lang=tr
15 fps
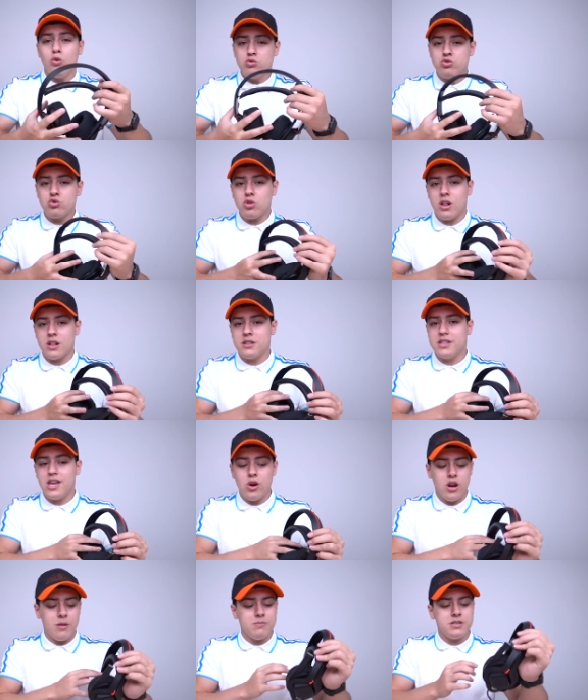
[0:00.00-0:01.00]
oyuncu kulaklığının en
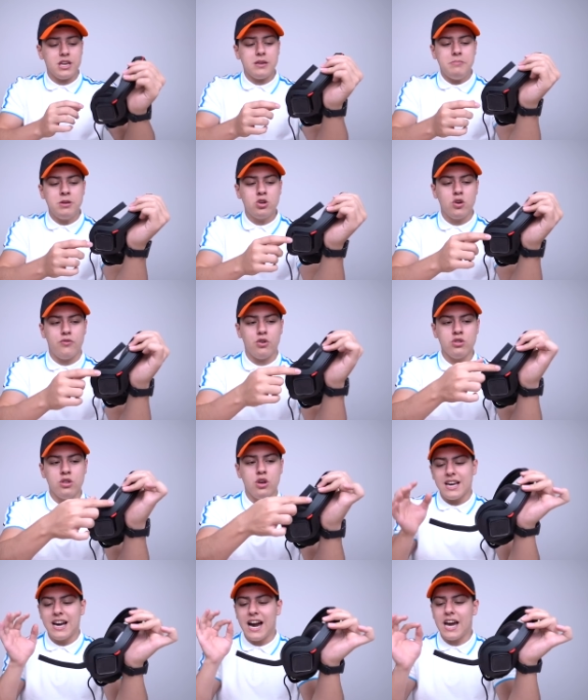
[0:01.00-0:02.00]
önemli şey
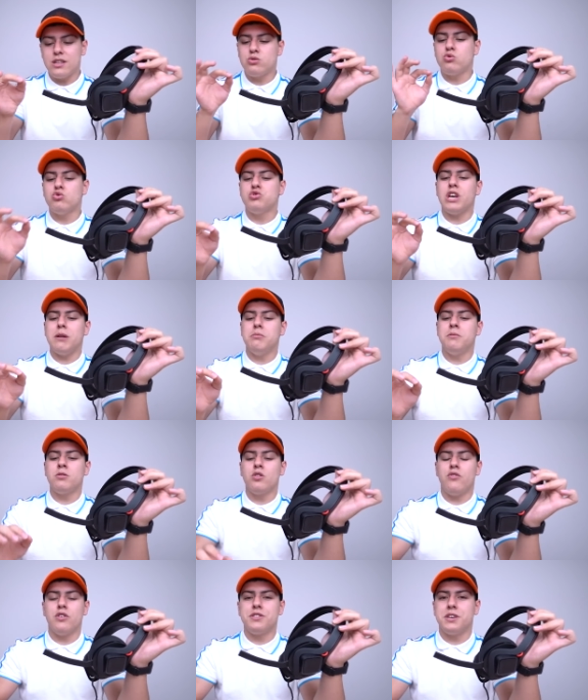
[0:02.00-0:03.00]
mikrofon. Gayet güzel bir
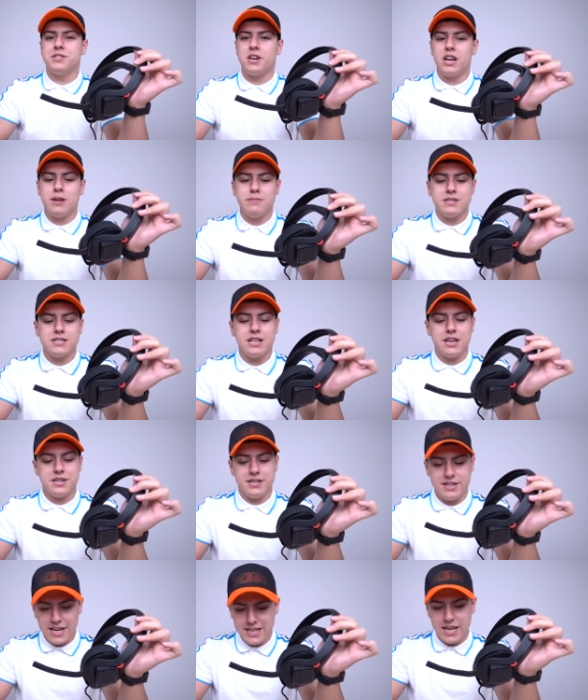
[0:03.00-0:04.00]
mikrofon tasarlamışlar.
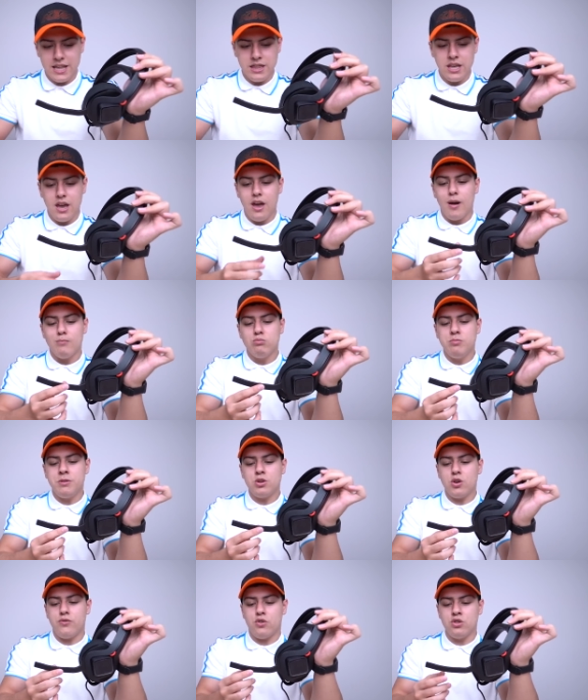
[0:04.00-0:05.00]
Neden? Bu
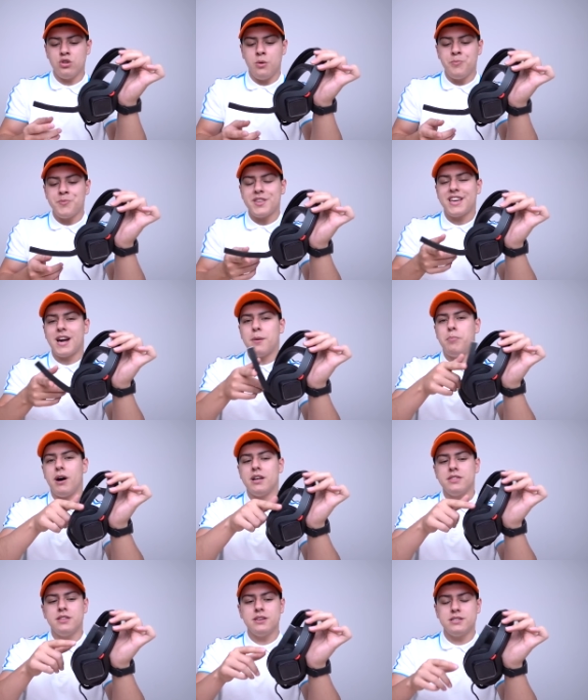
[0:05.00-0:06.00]
mikrofon
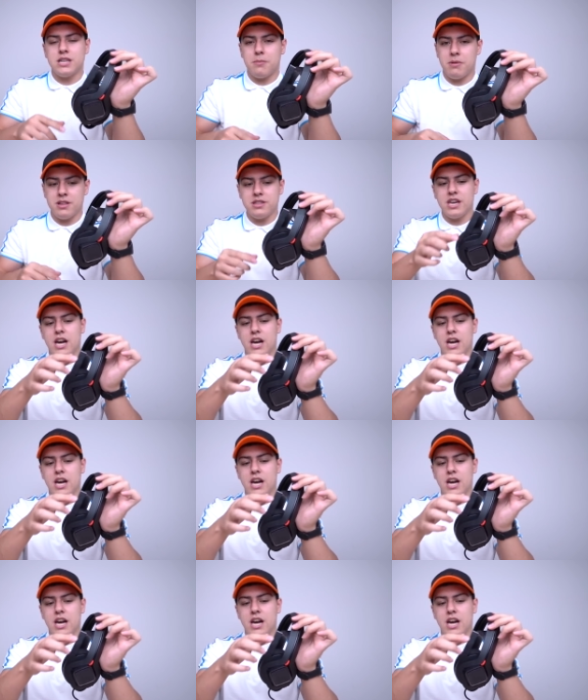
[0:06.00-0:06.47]
kapandığı zaman